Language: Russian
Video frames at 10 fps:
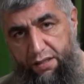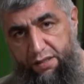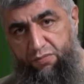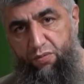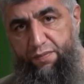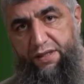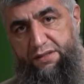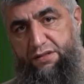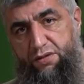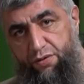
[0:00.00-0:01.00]
Ибн
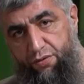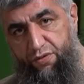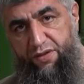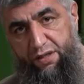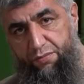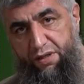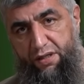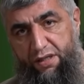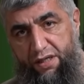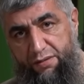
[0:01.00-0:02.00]
Бас,
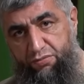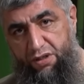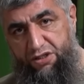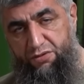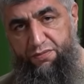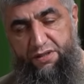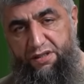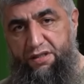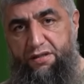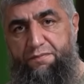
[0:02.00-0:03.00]
Усаймин, Абдулла
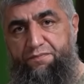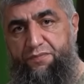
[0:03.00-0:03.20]
Джабрин,